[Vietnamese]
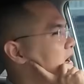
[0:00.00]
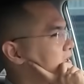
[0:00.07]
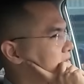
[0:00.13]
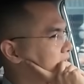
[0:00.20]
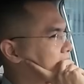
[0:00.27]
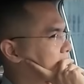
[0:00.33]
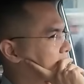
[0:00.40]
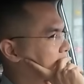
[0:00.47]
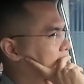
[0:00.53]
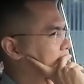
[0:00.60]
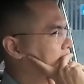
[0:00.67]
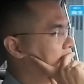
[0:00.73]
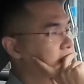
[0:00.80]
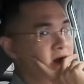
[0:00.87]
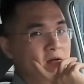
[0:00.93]
hai xe mình
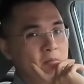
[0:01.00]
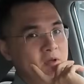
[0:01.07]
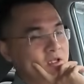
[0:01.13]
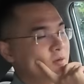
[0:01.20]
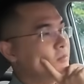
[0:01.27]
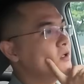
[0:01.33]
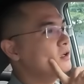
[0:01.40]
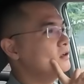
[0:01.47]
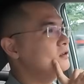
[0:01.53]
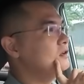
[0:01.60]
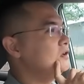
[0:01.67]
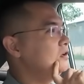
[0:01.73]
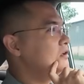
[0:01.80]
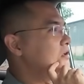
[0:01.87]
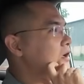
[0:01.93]
đang nghĩ là bây giờ mình
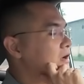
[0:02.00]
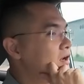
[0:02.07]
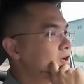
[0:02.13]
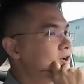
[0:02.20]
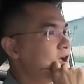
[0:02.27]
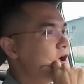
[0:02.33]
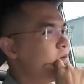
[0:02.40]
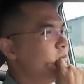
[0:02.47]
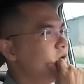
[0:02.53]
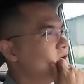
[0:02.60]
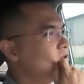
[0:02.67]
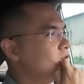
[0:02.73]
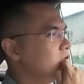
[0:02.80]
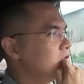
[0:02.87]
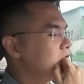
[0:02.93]
khả năng cao mình
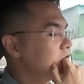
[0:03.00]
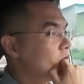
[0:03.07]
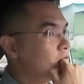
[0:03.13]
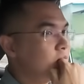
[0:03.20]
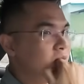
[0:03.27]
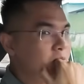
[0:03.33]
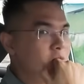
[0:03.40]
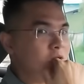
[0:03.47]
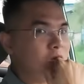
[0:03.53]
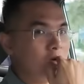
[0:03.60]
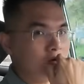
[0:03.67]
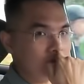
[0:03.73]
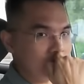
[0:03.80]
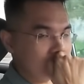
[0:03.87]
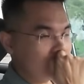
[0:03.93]
lại chọn một
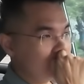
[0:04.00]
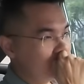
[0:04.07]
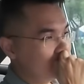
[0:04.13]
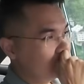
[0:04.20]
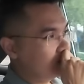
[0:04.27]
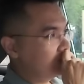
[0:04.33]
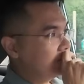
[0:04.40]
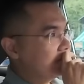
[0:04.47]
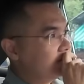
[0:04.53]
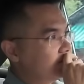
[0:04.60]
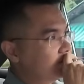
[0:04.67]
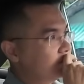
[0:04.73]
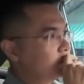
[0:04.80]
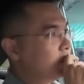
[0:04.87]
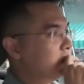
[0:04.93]
con
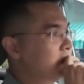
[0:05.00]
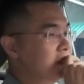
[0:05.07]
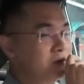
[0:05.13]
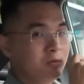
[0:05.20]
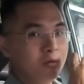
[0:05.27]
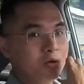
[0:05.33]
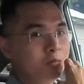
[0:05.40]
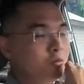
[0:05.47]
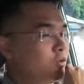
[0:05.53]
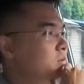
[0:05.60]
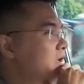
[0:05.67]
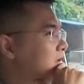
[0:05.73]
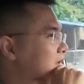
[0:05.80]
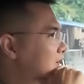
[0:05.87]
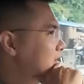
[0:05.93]
uh, thuê pin một con mua
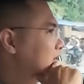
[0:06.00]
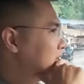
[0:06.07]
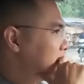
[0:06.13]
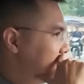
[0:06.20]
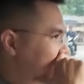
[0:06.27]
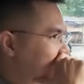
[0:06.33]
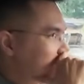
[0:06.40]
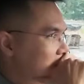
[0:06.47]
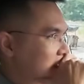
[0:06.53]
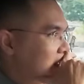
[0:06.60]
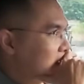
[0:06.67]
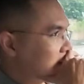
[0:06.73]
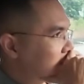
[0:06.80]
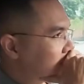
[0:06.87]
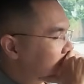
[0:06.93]
pin đây nhưng mà mình
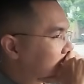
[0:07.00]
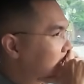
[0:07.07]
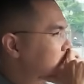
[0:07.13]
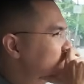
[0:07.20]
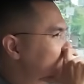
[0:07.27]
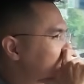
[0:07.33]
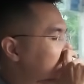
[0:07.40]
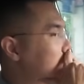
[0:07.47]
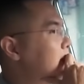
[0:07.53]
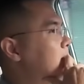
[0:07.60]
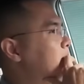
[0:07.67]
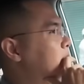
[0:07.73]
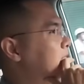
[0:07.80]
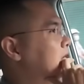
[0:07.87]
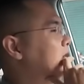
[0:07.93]
đang khá là suy nghĩ
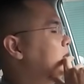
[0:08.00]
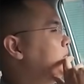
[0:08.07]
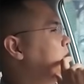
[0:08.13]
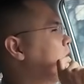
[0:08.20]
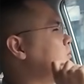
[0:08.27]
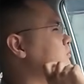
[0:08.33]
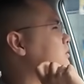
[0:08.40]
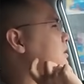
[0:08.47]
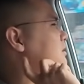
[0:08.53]
thì mình cũng